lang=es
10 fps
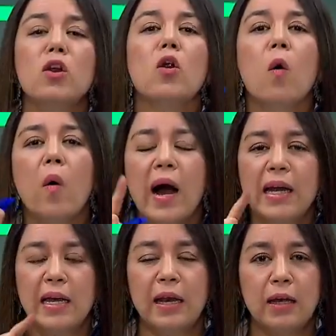no
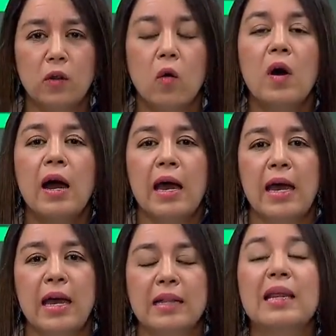ha querido
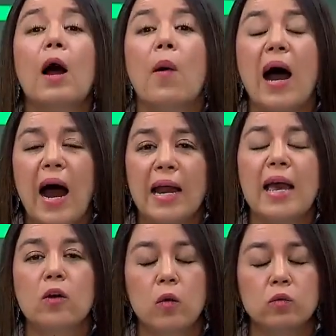eh, trabajar
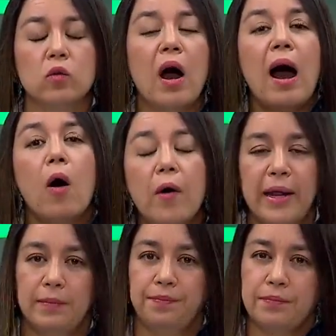en conjunto.
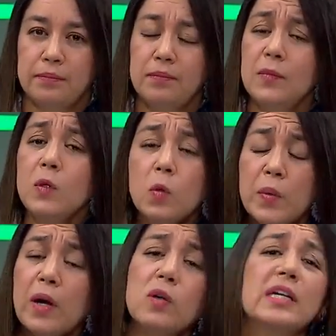Ahora,
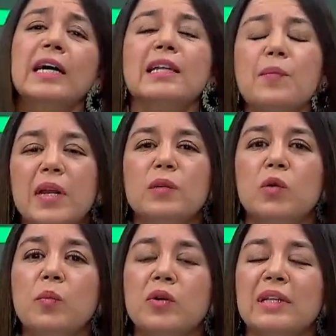una cosa que también es
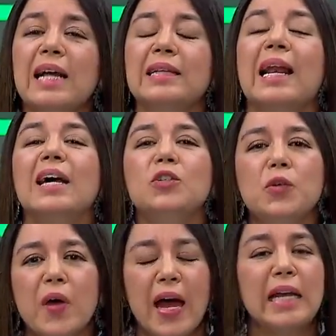muy importante, la
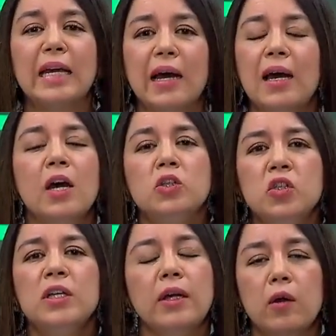ciudadanía.
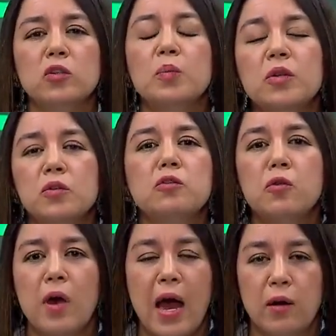Yo sí creo en los procesos
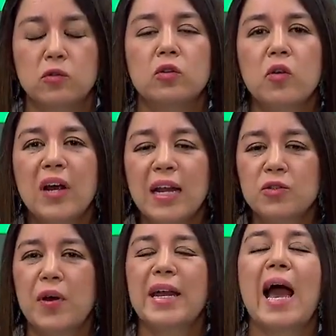ciudadanos, yo creo que la
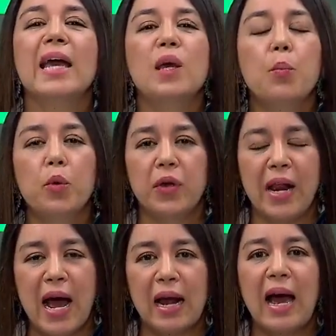ciudadanía hay que
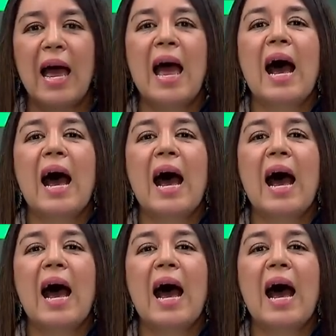empoderarla,